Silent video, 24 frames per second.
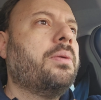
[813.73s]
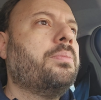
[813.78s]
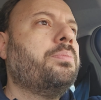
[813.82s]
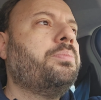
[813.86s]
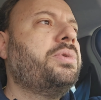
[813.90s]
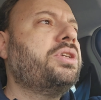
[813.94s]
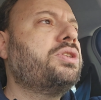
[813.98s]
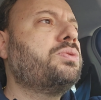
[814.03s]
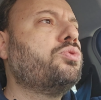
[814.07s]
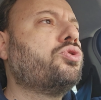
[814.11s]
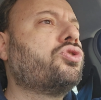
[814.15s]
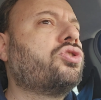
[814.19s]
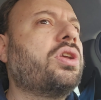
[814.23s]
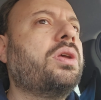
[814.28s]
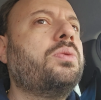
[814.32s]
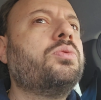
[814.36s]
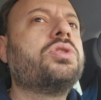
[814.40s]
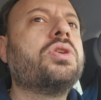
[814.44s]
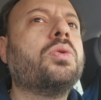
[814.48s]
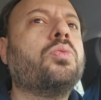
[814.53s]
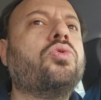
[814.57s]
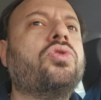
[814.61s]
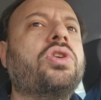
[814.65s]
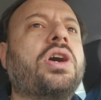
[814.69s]
Biz
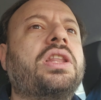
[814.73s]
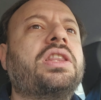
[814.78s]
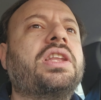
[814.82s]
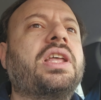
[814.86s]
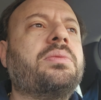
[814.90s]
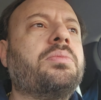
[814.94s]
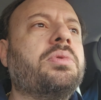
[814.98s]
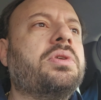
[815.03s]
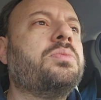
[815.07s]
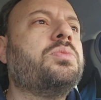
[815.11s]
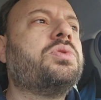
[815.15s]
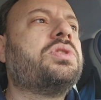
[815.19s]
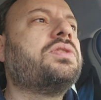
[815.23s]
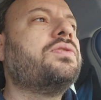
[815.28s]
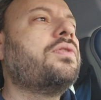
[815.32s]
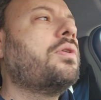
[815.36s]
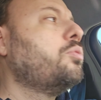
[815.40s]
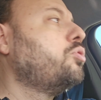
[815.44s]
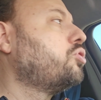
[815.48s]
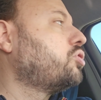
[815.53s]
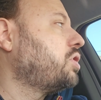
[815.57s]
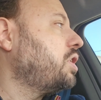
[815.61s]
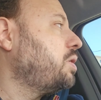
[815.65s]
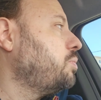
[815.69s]
müşterimize bunu anlatmadığımız için ve
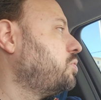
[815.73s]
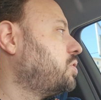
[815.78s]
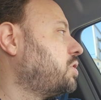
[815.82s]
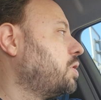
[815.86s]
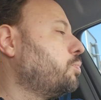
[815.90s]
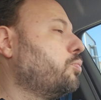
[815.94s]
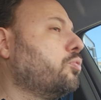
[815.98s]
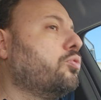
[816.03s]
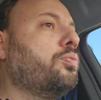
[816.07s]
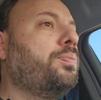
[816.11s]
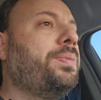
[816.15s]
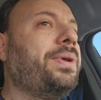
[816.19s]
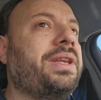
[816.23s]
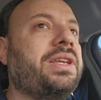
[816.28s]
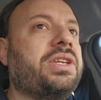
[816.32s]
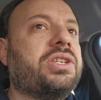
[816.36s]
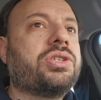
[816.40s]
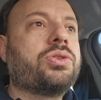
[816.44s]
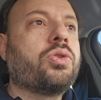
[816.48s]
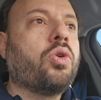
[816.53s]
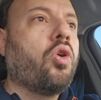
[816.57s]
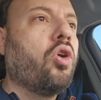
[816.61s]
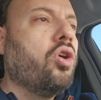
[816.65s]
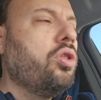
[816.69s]
müşterimiz de bu
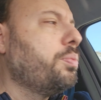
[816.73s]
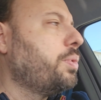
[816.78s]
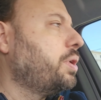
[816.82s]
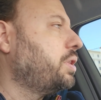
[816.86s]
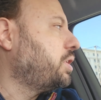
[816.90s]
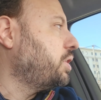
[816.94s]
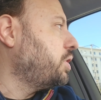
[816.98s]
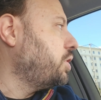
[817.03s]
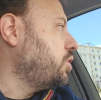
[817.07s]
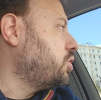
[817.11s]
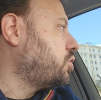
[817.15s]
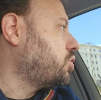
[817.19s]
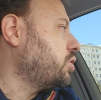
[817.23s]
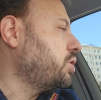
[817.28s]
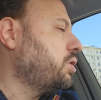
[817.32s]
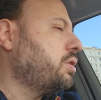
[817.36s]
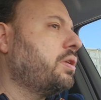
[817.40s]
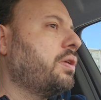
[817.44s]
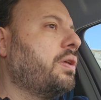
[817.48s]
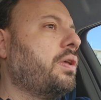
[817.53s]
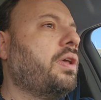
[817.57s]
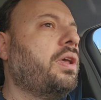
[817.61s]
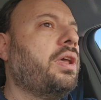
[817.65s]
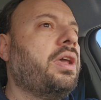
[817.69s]
bilinçte olmadığı için
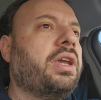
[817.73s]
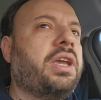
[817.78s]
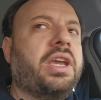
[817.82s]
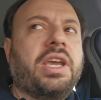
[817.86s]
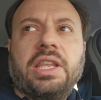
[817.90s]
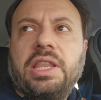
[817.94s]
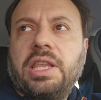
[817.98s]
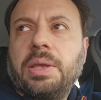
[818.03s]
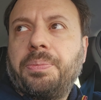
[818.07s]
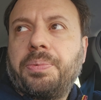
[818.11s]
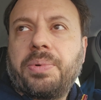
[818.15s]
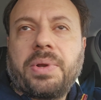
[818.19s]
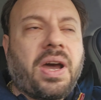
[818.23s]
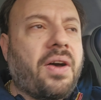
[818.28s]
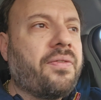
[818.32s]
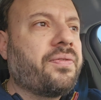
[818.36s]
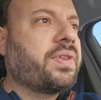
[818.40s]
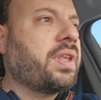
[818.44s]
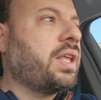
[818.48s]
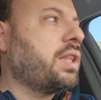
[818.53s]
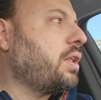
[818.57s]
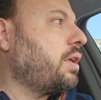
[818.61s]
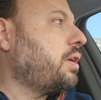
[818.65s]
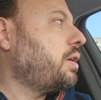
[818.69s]
gidip
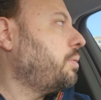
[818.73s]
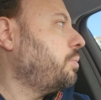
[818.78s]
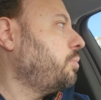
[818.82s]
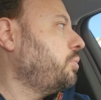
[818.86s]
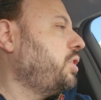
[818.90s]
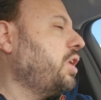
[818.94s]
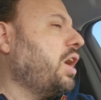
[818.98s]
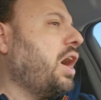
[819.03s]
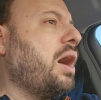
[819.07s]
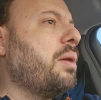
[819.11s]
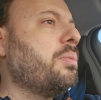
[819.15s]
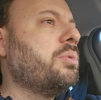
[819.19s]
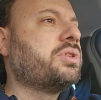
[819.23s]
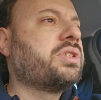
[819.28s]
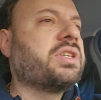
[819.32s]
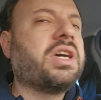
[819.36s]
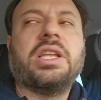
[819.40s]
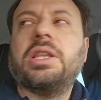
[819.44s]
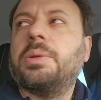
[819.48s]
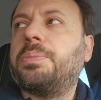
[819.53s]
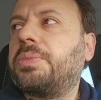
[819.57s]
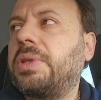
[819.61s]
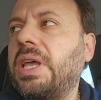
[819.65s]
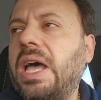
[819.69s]
raftan yağımızı
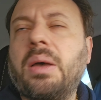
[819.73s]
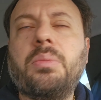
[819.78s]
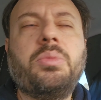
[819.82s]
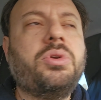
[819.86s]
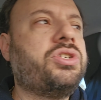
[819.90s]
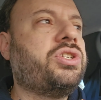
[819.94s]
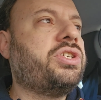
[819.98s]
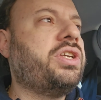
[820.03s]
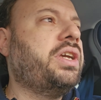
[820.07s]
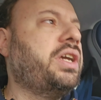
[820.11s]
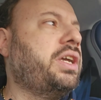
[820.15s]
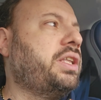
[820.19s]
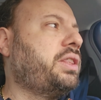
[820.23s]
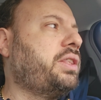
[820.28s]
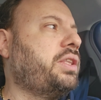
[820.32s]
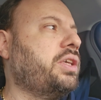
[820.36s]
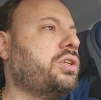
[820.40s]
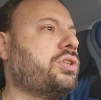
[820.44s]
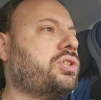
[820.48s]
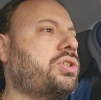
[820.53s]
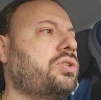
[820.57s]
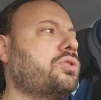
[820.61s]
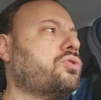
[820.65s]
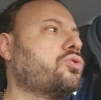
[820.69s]
alıp tamirciye gittiği
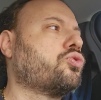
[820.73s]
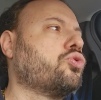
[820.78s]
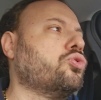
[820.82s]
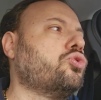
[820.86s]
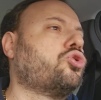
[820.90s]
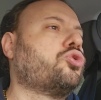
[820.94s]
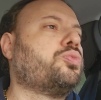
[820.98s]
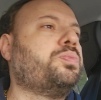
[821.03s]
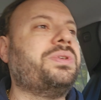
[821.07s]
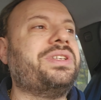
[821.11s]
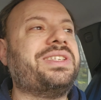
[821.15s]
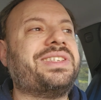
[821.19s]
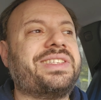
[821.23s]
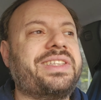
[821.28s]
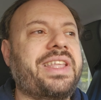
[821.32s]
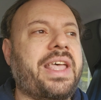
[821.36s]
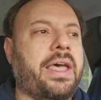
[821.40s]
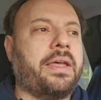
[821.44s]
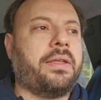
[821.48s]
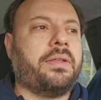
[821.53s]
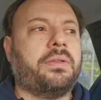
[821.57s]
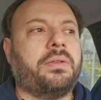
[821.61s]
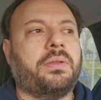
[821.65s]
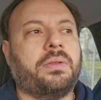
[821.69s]
için suç bizde
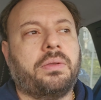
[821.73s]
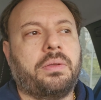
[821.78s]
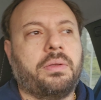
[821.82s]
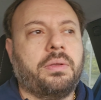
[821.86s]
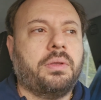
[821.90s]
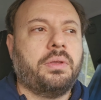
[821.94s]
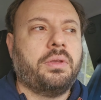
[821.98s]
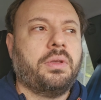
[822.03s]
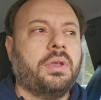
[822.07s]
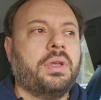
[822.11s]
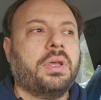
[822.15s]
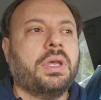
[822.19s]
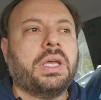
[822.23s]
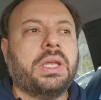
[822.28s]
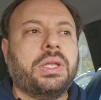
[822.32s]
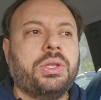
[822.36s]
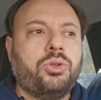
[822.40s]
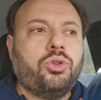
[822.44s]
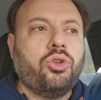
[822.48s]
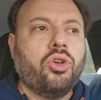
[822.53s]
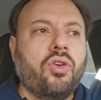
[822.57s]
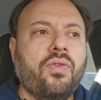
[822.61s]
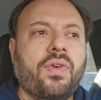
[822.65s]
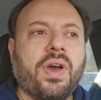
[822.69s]

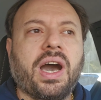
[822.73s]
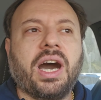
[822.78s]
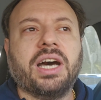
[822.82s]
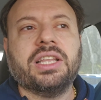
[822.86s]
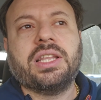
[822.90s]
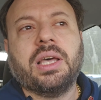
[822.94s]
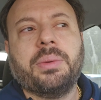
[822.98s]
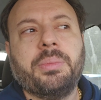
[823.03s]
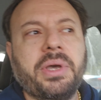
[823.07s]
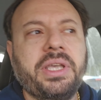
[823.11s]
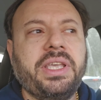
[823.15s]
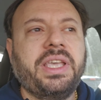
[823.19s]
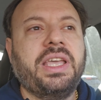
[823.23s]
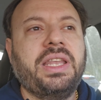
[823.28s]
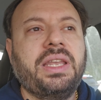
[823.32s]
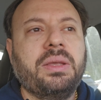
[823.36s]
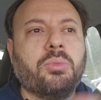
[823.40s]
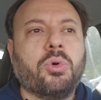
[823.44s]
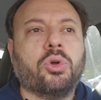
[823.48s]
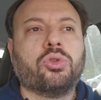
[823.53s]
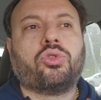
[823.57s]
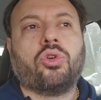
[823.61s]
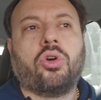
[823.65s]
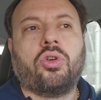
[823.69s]
diyor ve adama yeni
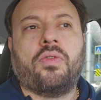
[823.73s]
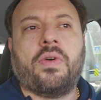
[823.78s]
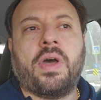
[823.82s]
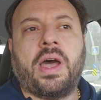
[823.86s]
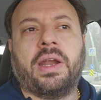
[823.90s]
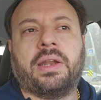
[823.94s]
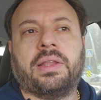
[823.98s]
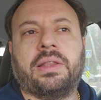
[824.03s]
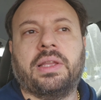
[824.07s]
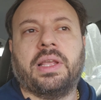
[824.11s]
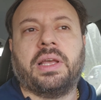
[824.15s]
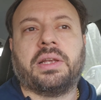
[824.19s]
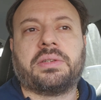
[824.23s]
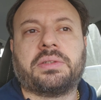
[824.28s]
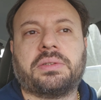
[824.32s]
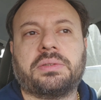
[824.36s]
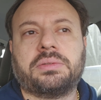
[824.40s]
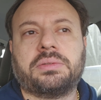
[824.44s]
motor verdiler.